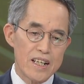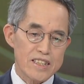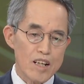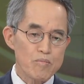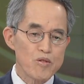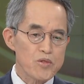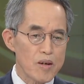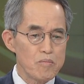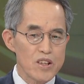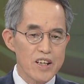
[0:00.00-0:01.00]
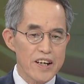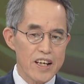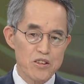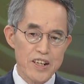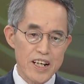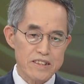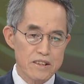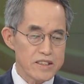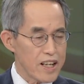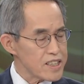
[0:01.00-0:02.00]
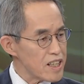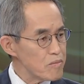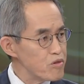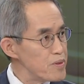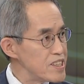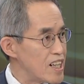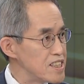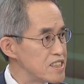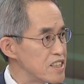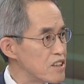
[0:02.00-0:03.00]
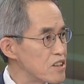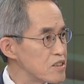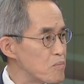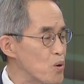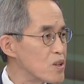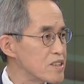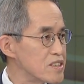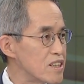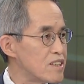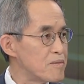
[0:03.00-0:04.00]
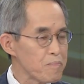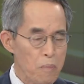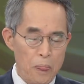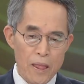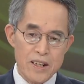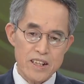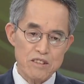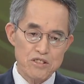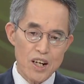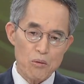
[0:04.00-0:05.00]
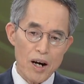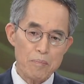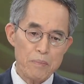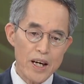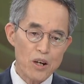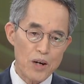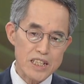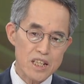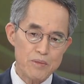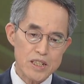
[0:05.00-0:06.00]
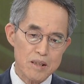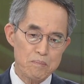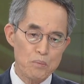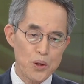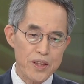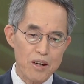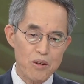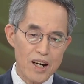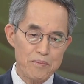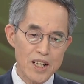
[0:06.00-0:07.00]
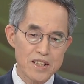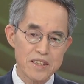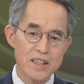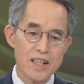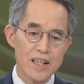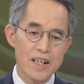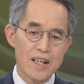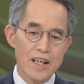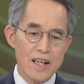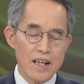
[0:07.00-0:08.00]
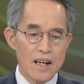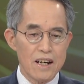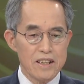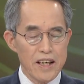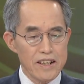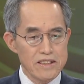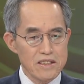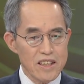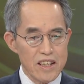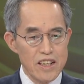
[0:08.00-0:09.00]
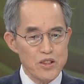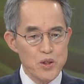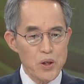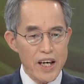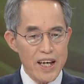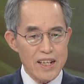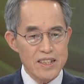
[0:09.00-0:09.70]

상품선물거래위원회에서는 얘가 상품인지 아닌지 이런 것을 보거든요. 그래서 우리가 화폐 관점에서 본다고 하면 얘는 일종의